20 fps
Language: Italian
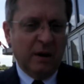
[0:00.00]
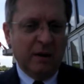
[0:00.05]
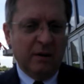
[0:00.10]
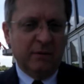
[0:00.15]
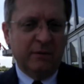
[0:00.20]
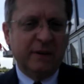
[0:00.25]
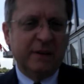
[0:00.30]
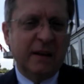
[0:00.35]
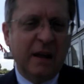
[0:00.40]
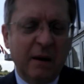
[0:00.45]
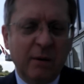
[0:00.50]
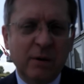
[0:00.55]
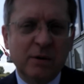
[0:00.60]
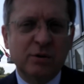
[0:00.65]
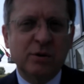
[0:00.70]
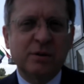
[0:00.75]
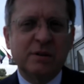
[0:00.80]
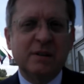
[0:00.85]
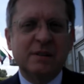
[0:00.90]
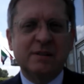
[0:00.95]
vedere
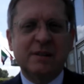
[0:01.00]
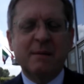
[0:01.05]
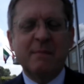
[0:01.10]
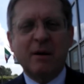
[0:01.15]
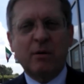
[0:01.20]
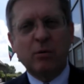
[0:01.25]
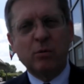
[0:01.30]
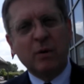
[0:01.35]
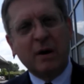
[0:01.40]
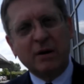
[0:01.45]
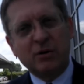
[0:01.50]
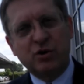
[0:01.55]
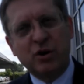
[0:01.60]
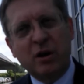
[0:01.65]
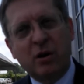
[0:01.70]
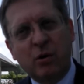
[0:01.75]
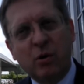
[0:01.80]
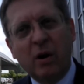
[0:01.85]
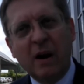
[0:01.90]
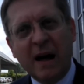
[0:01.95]
questo sistema come una
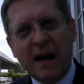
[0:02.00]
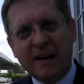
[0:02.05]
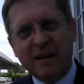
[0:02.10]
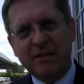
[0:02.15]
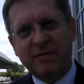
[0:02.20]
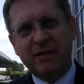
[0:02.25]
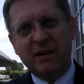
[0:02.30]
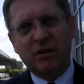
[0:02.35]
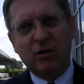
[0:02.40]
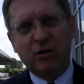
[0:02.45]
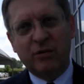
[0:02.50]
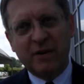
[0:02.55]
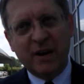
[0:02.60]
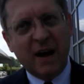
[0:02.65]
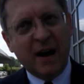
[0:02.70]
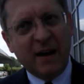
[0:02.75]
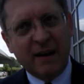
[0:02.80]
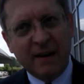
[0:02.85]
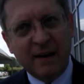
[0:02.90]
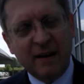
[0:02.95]
circolare
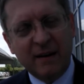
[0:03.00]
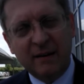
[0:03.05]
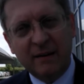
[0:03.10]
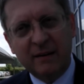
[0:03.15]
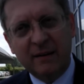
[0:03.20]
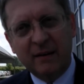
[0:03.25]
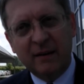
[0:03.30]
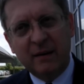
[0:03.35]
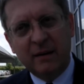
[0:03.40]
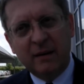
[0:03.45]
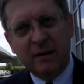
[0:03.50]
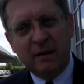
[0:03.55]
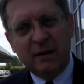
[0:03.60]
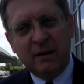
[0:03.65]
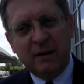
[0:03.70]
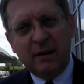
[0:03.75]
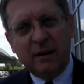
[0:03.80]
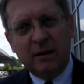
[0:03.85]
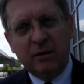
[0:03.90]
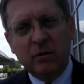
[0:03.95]
ferroviaria.
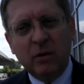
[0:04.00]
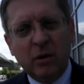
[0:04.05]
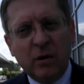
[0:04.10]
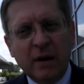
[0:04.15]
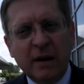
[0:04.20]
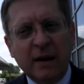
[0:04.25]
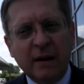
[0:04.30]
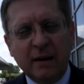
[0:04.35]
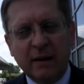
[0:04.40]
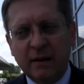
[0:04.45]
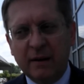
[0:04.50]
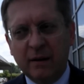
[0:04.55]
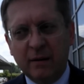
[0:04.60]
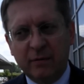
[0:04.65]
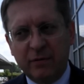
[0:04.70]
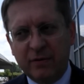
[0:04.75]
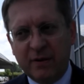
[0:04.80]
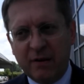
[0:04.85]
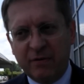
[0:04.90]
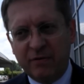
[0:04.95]
Noi eh,
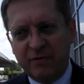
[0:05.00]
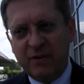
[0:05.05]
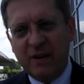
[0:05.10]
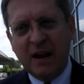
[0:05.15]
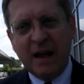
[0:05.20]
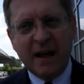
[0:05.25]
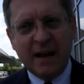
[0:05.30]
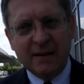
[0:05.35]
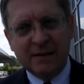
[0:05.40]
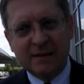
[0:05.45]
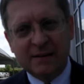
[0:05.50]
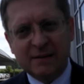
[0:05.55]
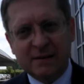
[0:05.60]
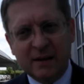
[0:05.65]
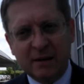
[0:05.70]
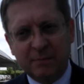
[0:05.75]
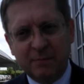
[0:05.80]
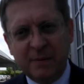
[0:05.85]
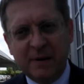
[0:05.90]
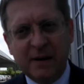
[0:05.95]
fra
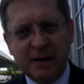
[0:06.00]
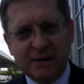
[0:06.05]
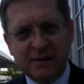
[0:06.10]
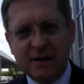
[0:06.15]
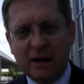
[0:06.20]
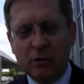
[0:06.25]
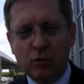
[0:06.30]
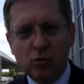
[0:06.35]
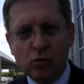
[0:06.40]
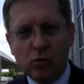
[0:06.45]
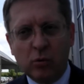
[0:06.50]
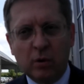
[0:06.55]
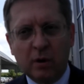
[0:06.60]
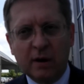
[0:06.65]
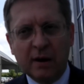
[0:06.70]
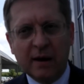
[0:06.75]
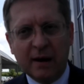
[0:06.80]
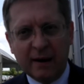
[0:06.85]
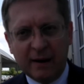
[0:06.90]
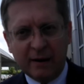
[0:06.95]
Firenze, Pisa,
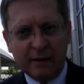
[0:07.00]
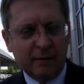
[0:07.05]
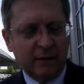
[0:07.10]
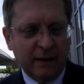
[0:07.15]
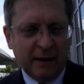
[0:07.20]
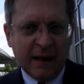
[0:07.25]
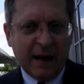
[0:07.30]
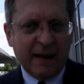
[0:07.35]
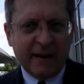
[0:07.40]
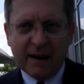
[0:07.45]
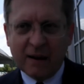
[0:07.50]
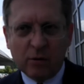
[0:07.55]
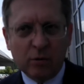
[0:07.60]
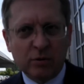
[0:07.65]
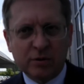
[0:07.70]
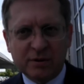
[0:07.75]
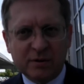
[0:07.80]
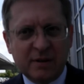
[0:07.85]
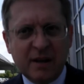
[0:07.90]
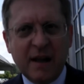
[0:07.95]
Lucca, l'area
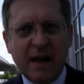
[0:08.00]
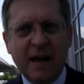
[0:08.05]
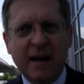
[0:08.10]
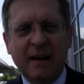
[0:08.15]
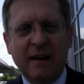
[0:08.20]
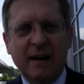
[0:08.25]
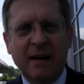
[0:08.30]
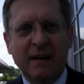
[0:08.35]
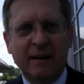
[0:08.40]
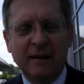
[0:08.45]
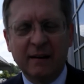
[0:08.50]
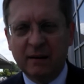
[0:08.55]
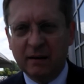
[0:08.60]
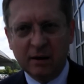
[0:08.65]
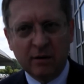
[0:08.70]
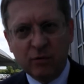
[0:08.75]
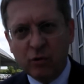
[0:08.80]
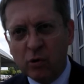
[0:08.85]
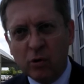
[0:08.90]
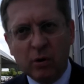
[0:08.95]
costiera,
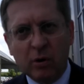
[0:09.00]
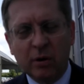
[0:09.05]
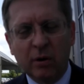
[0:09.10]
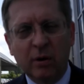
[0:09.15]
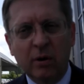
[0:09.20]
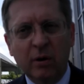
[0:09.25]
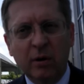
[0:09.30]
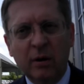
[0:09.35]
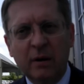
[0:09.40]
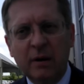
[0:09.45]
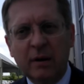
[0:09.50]
Livorno,